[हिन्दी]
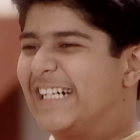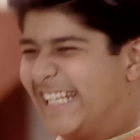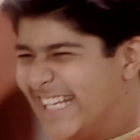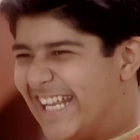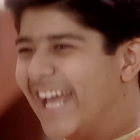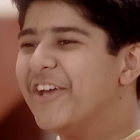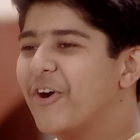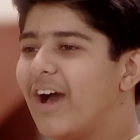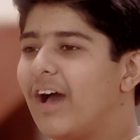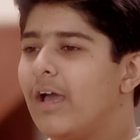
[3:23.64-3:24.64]
अरे नहीं
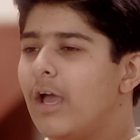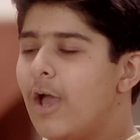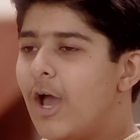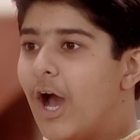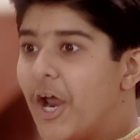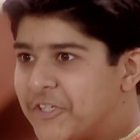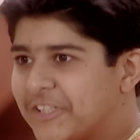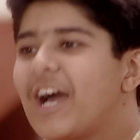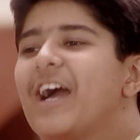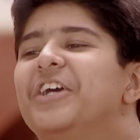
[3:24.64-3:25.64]
होगा
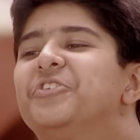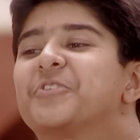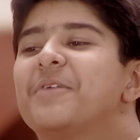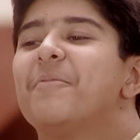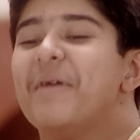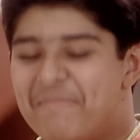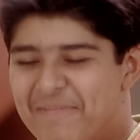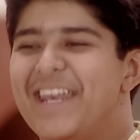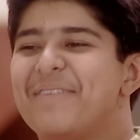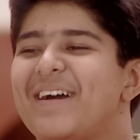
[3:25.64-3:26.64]
हर्षद काका का दूसरा मोबाइल मेरे